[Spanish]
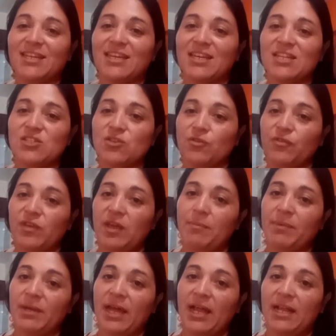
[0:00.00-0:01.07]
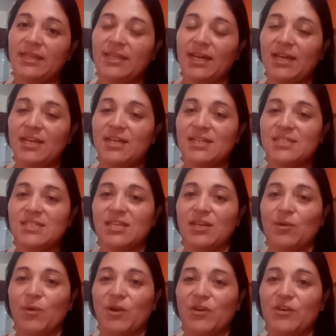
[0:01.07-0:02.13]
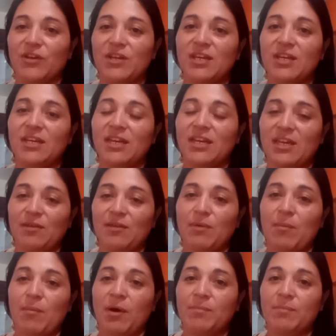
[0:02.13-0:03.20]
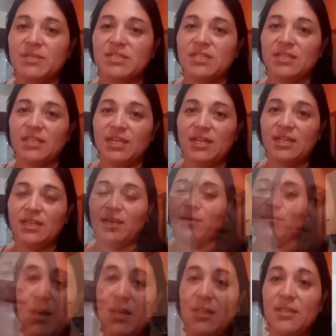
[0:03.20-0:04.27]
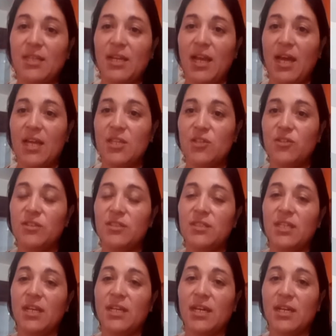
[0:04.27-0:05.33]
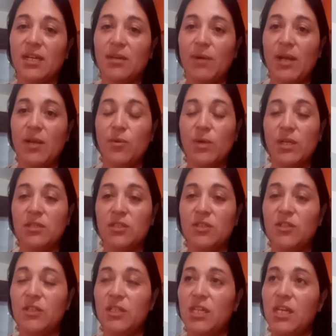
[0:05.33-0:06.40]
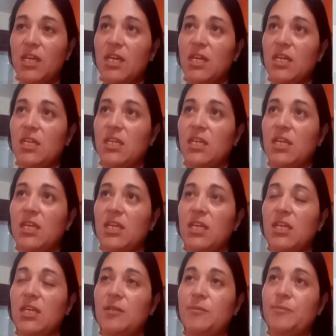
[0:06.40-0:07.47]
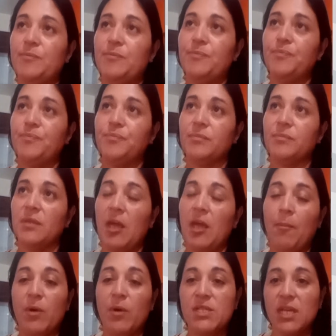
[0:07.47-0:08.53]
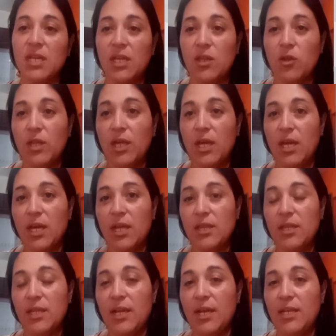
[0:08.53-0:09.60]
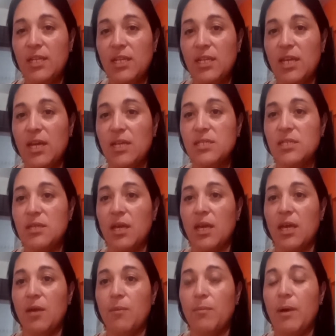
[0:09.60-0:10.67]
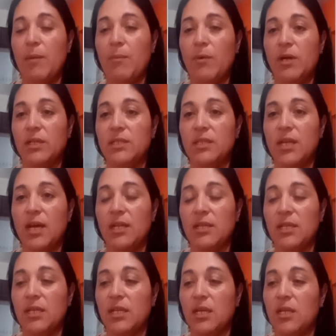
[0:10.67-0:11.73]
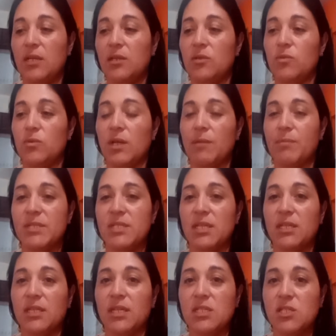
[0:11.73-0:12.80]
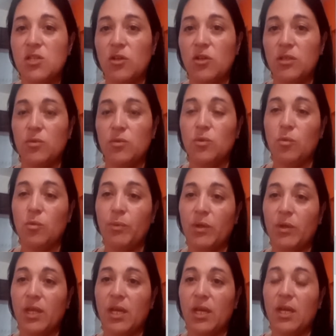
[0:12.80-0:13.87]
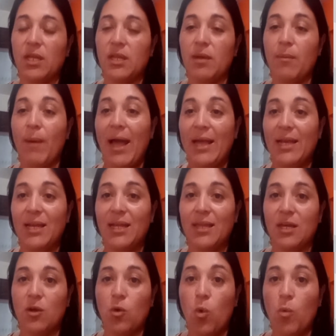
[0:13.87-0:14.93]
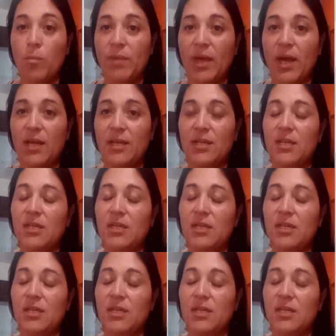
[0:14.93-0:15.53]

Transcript: que es Sofía Peralta. Así que bueno, eh, vamos a presentar el tema del año, del carnaval nuestro. Y mm, después, seguido de, las niñas, eh, vamos a, tener una presentación de un grupo de, baile, de cumbia,